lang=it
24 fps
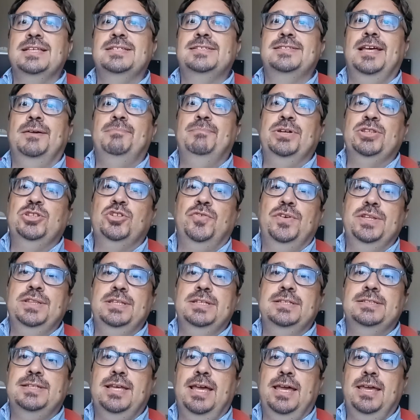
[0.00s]
Sabato
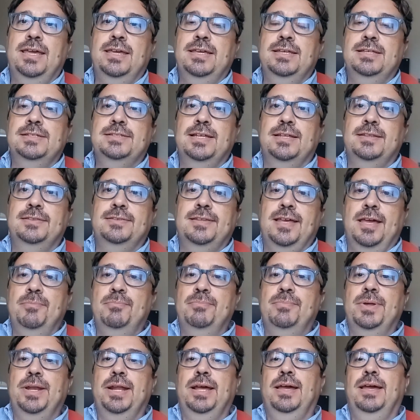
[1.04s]
26
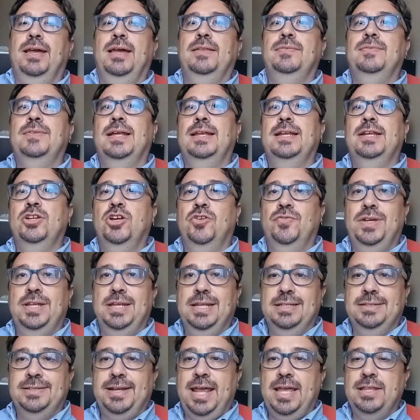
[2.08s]
settembre dalle 9
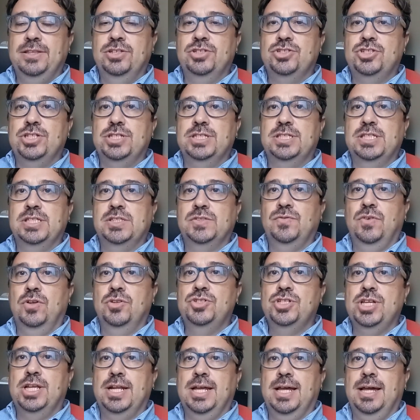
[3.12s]
alle 13 si
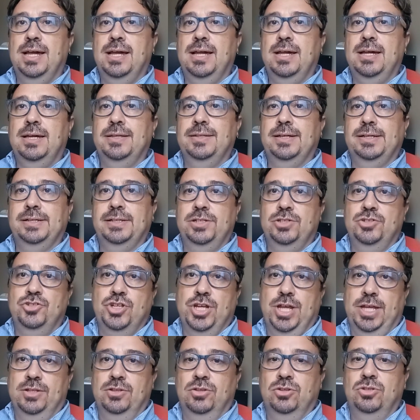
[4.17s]
svolgerà ad
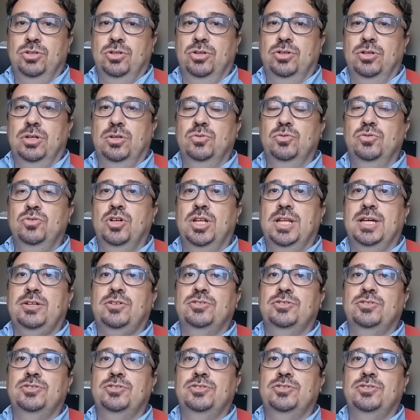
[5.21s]
Agrigento, lungo la